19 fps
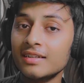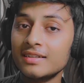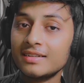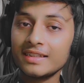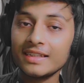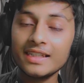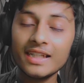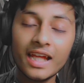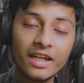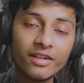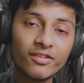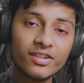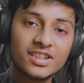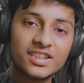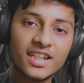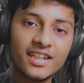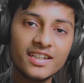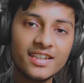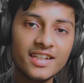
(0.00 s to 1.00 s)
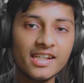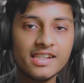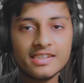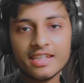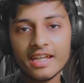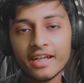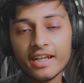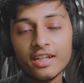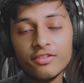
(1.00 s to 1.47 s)
सी लैंग्वेज के लिए
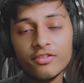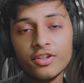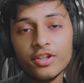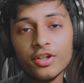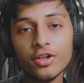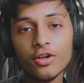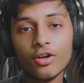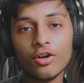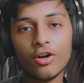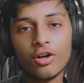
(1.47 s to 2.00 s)
सेकंड वीडियो